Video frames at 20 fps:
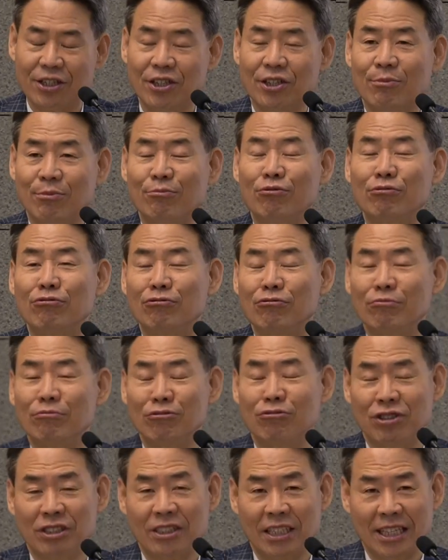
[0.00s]

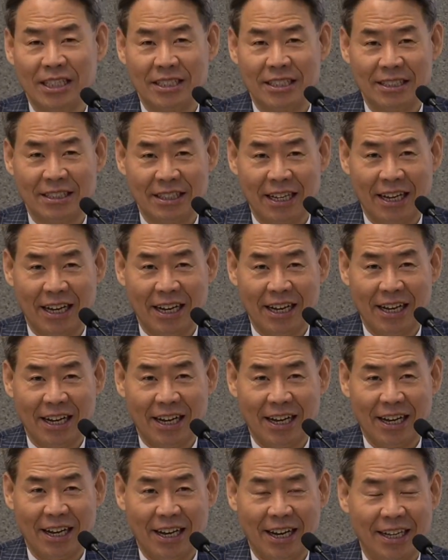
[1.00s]
무궁무진해진다
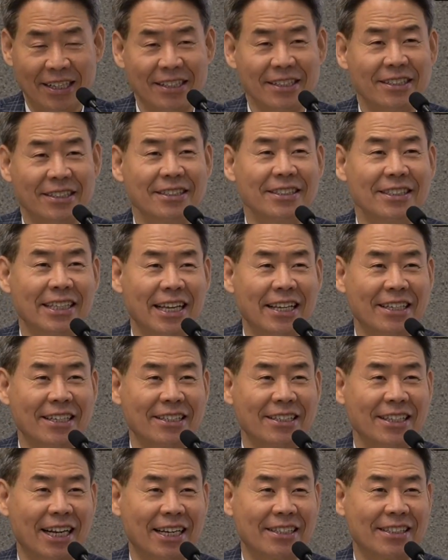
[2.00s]
하는 그 얘기를
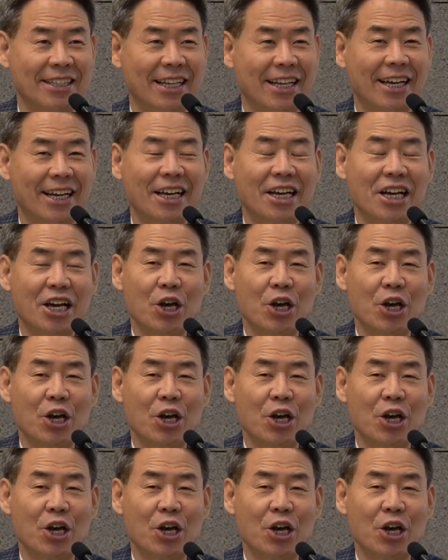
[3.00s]
할때